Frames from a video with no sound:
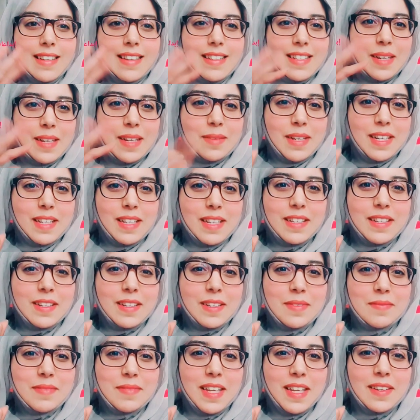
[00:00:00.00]
السلام
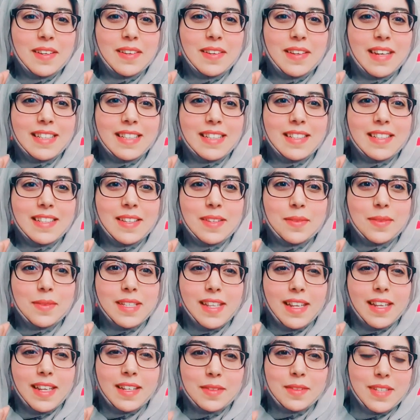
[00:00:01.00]
عليكم حنناتي
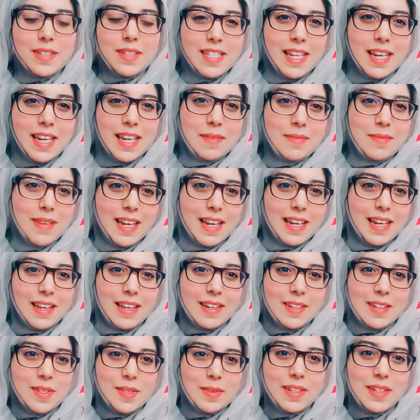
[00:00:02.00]
وصلت والسلام على
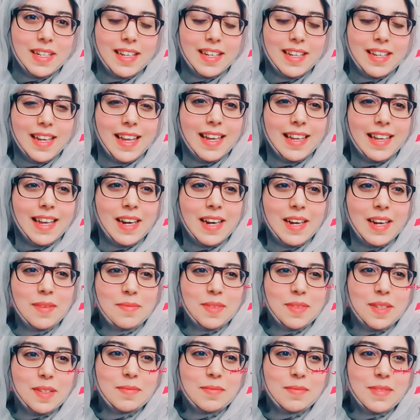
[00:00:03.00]
رسول الله كرحب
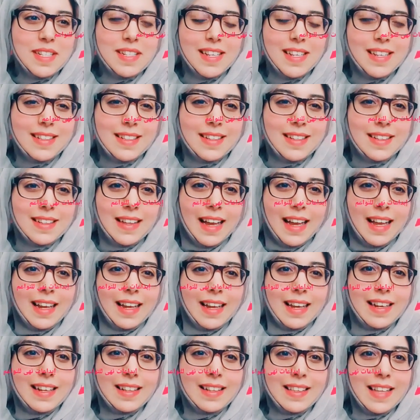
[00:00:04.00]
بكم من جديد على
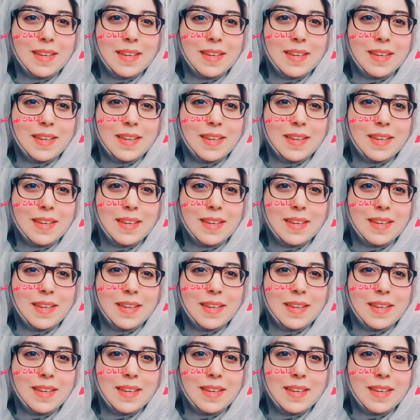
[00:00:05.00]
قناة